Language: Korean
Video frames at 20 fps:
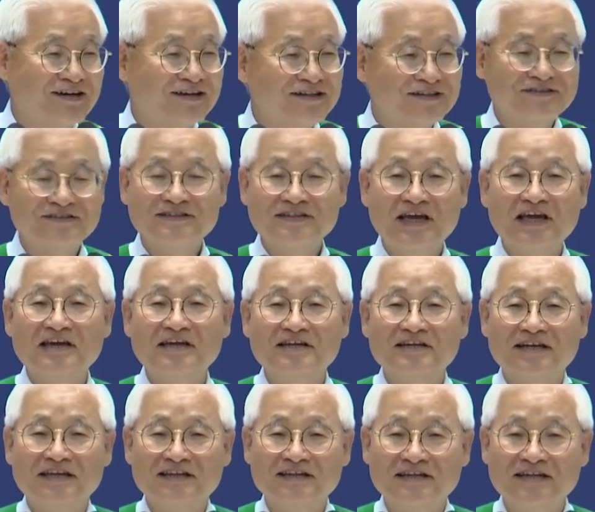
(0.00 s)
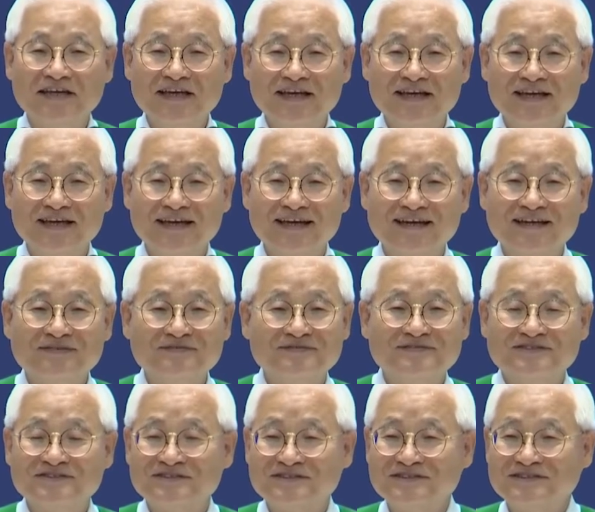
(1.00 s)
그래서 얘기를 했더니
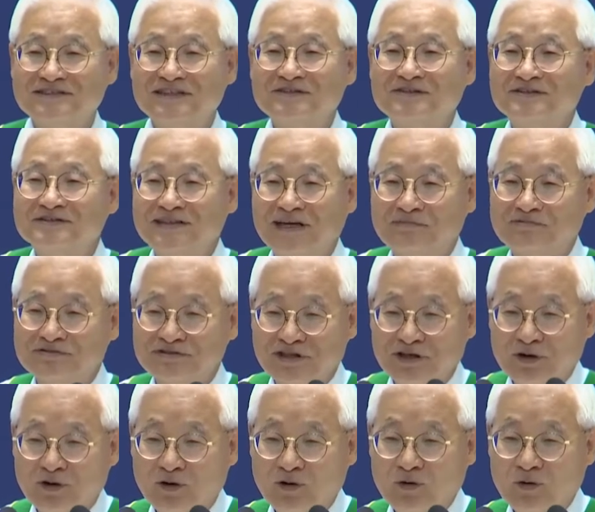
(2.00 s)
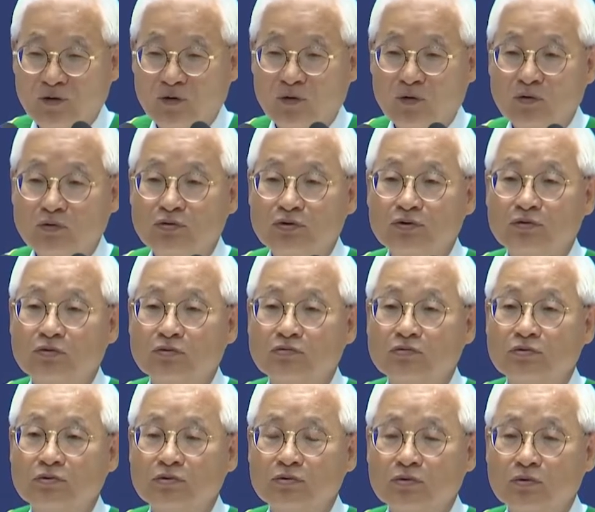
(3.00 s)
그럼 제선 잡으세요. 어, 그리고
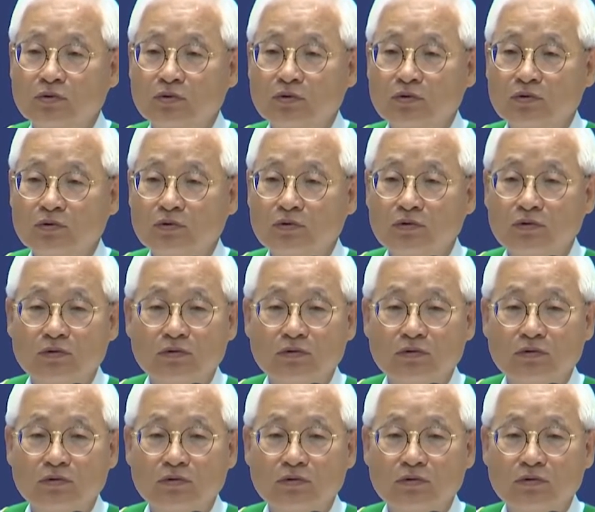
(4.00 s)
끌고